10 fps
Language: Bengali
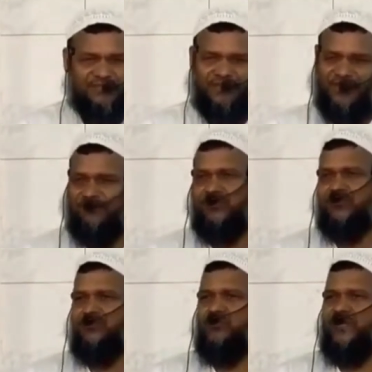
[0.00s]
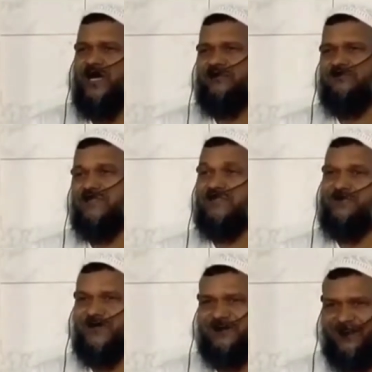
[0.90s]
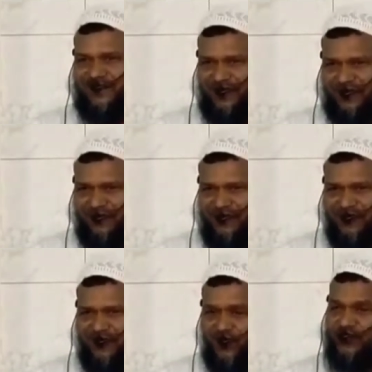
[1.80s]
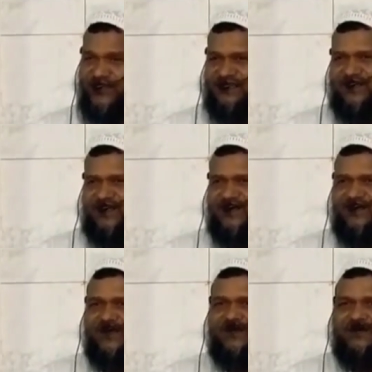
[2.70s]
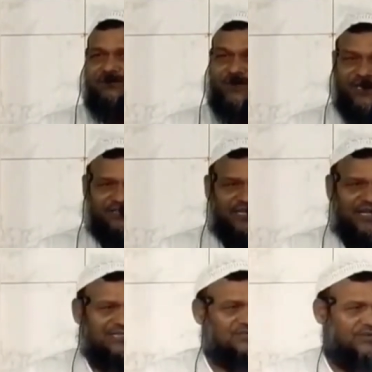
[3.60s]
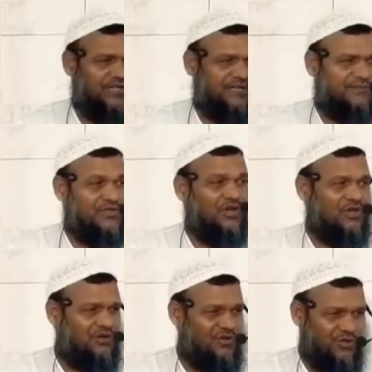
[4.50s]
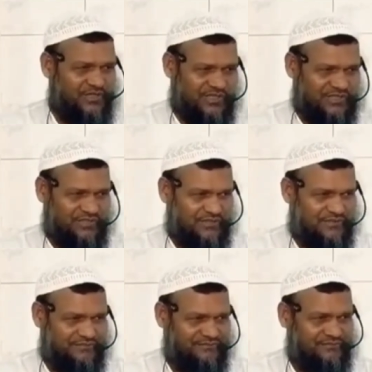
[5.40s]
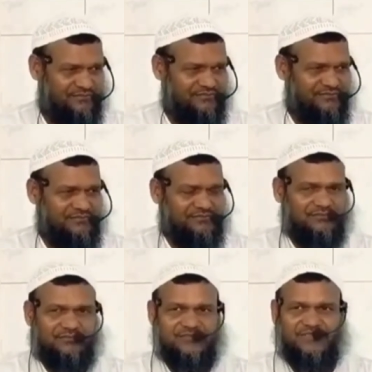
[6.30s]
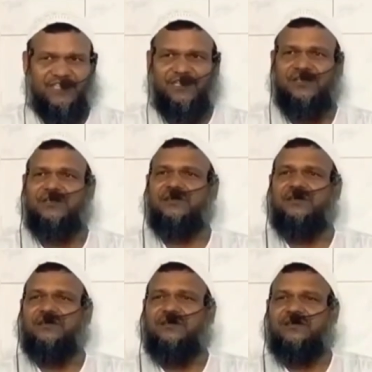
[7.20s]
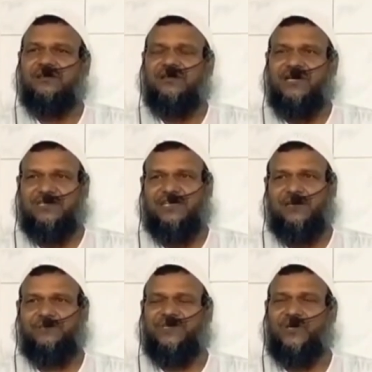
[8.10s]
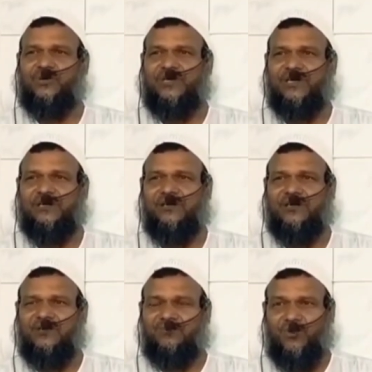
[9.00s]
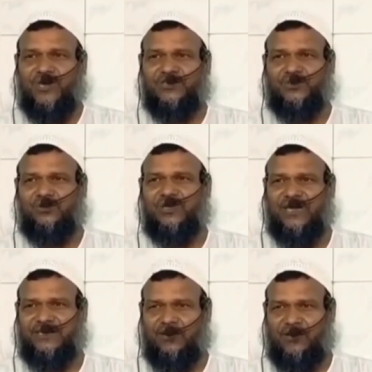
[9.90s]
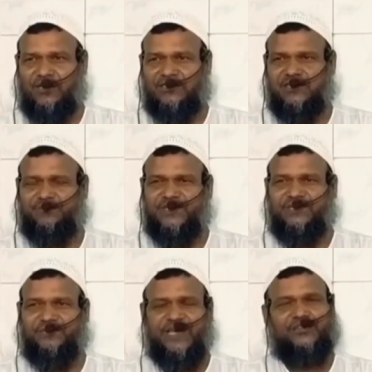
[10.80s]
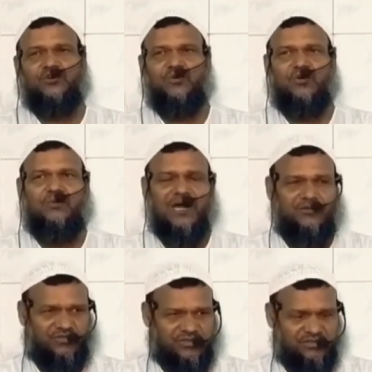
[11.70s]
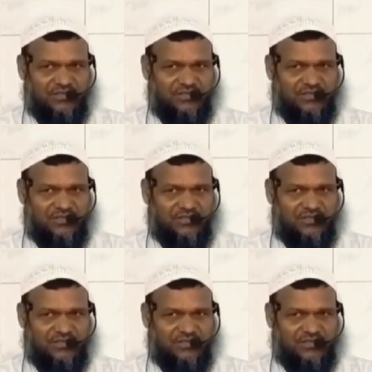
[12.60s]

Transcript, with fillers: ঠিক মতো বুকে হাত মারতে পারতেন না অত্যাচারীরা মেরে তার হাতগুলিকে বিকলঙ্গ করে দিয়েছে তিনি গাধার পিঠে উঠে মুখে চুমকালি দেওয়া আছে পৃথিবীর এত বড় মানুষ